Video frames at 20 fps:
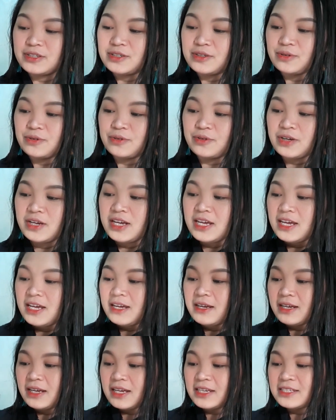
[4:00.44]
So,
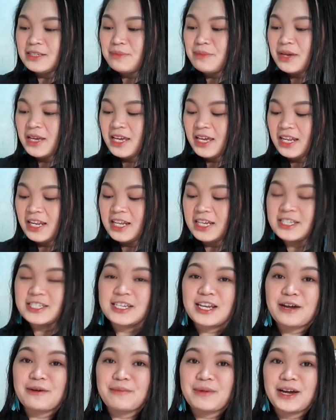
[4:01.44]
kasi mahilig
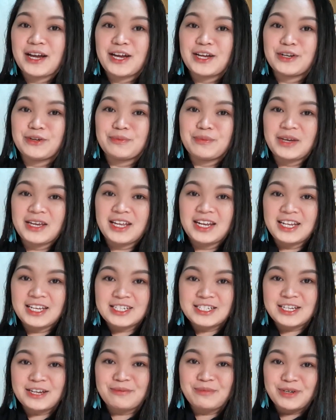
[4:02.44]
siyang mag, ano, mahilig
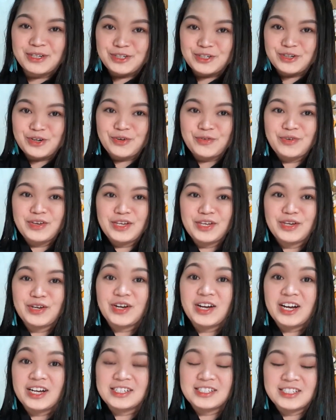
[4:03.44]
siyang mag-drawing
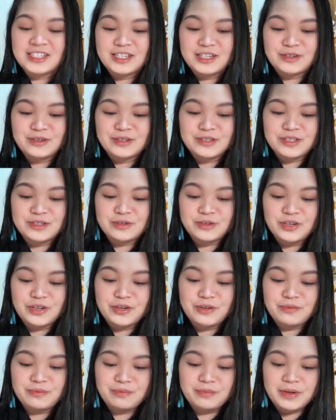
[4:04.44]
yung cousin ko. So,
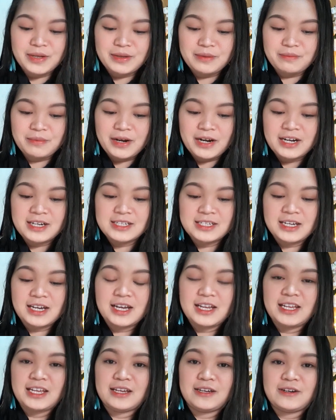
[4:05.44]
yun pa para sa
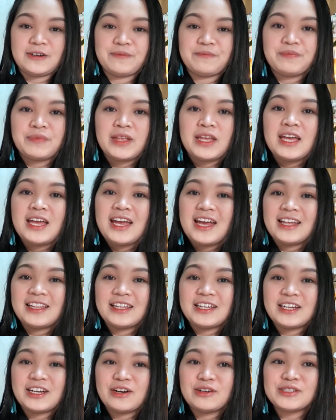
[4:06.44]
kanina. And
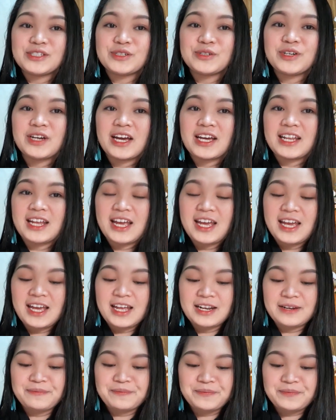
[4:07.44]
then I also got
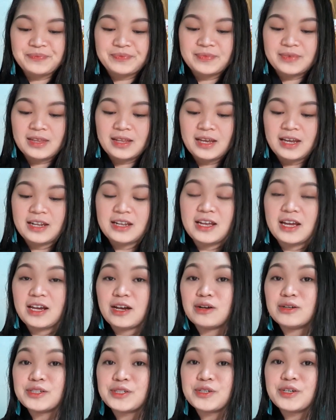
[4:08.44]
an, and I
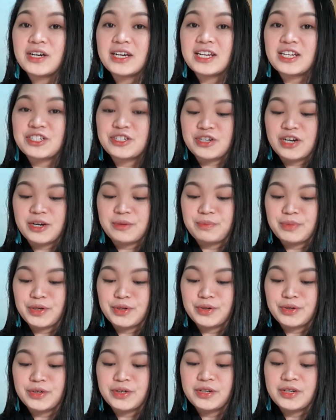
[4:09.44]
also got a
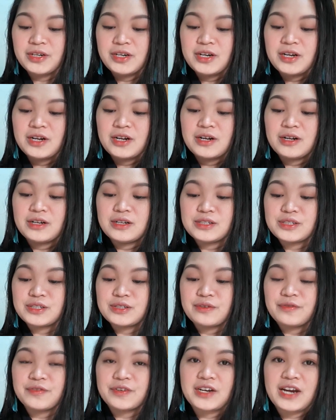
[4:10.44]
sharpener.
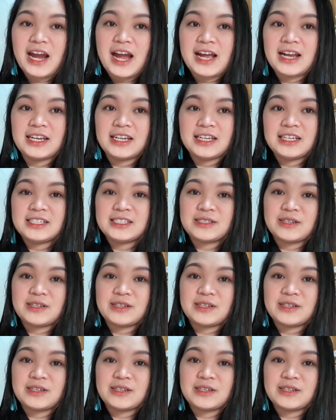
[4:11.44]
Also for Ali.